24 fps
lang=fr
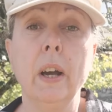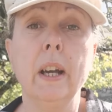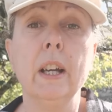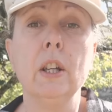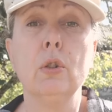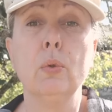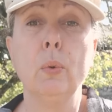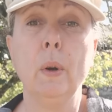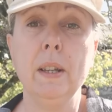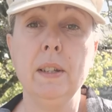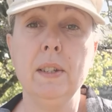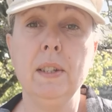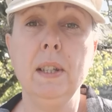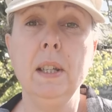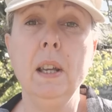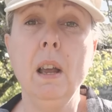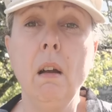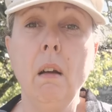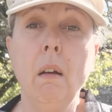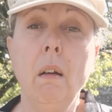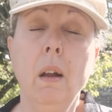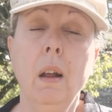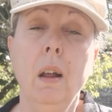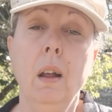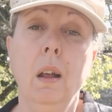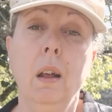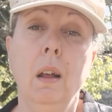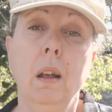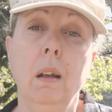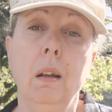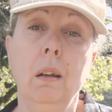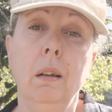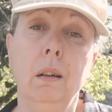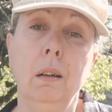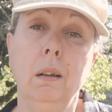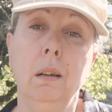auraient choisis
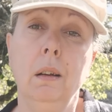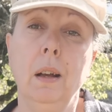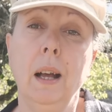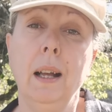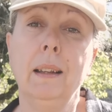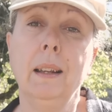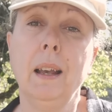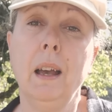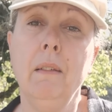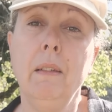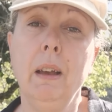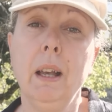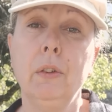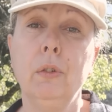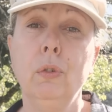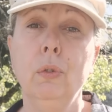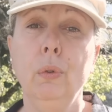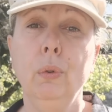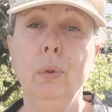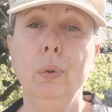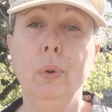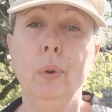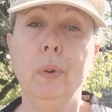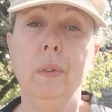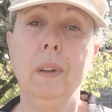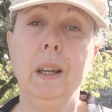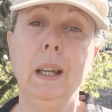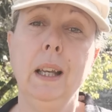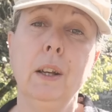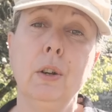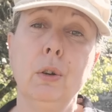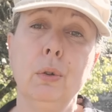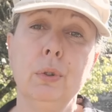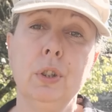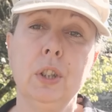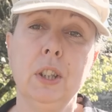à travers ce
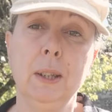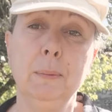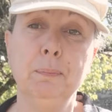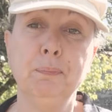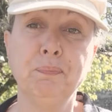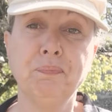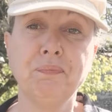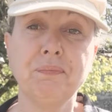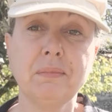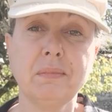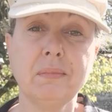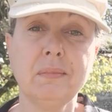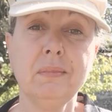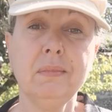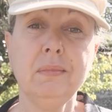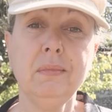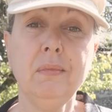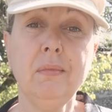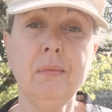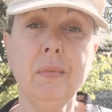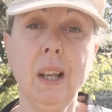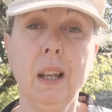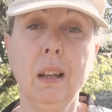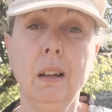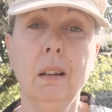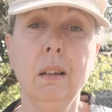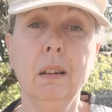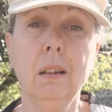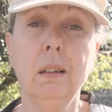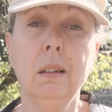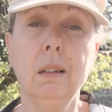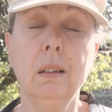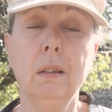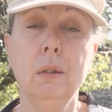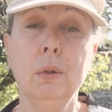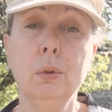télécrochet.
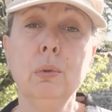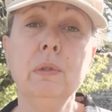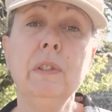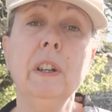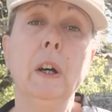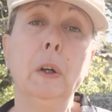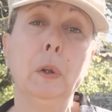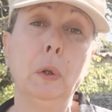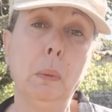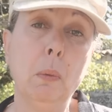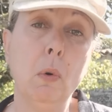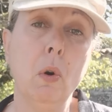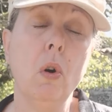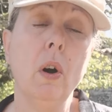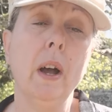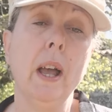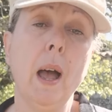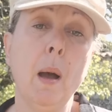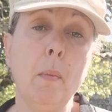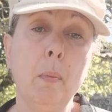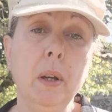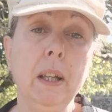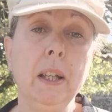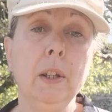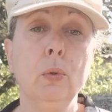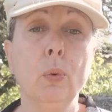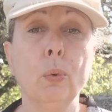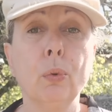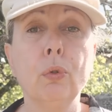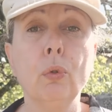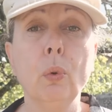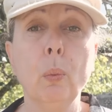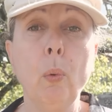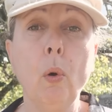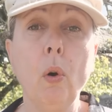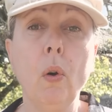le gouvernement aurait appelé
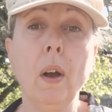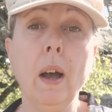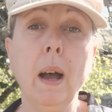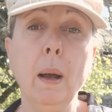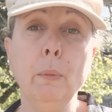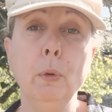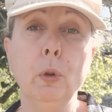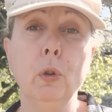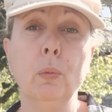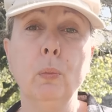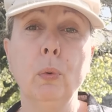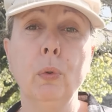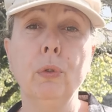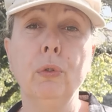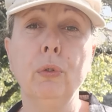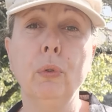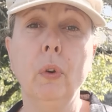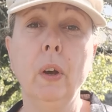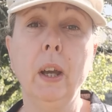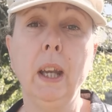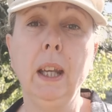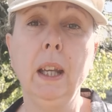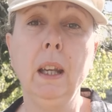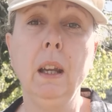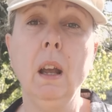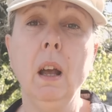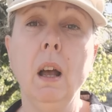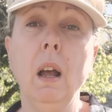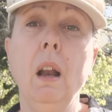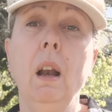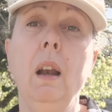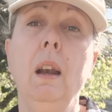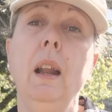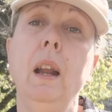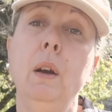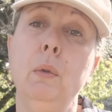donc ce programme de sponsoring
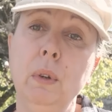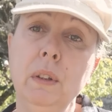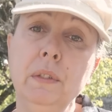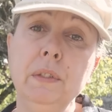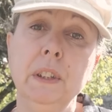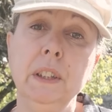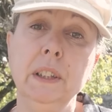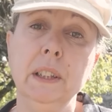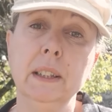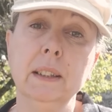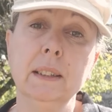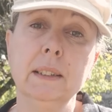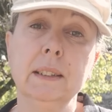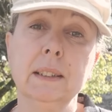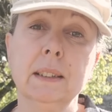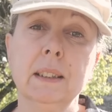la loi Phoenix.